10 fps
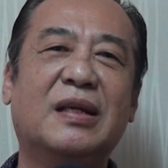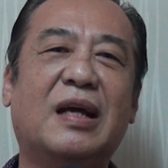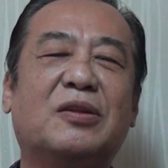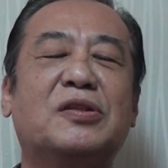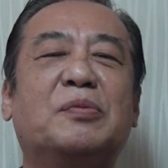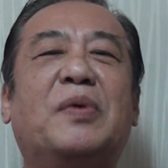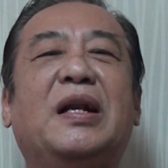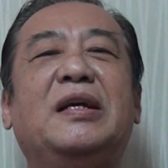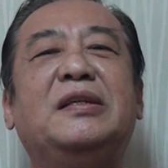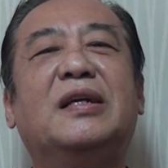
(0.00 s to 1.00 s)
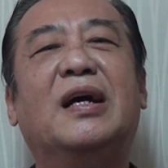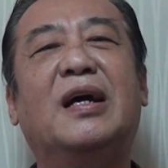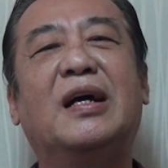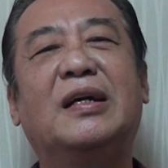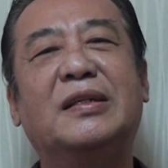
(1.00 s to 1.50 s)
Atau
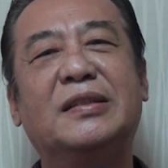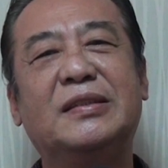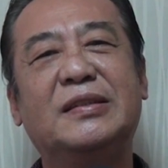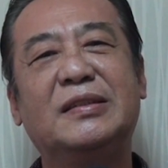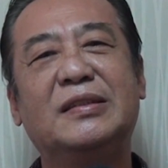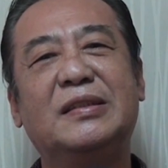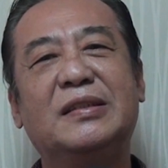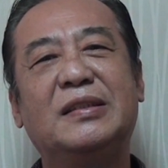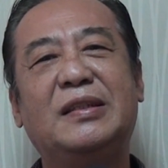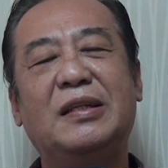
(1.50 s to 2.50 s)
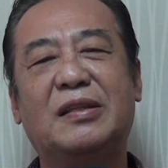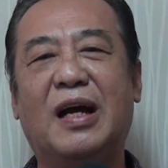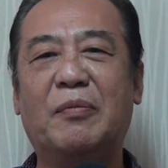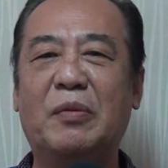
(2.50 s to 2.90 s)
sebaliknya, kita